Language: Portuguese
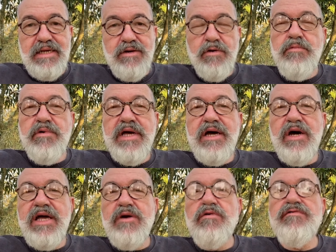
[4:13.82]
Como é
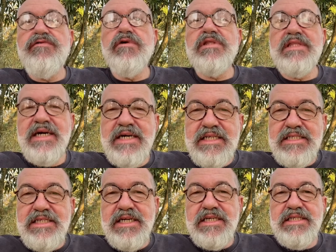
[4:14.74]

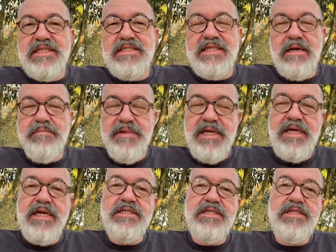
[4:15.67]
reconfortante a gente
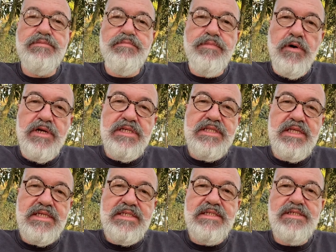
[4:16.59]
saber que a gente pode
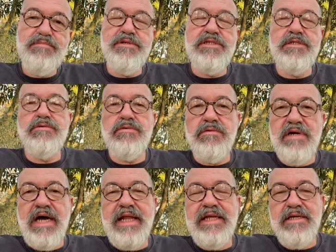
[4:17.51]
ter se despedido com
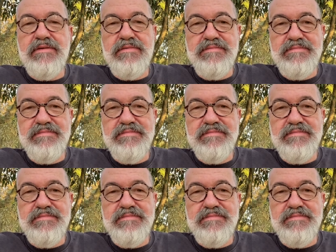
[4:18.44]
carinho.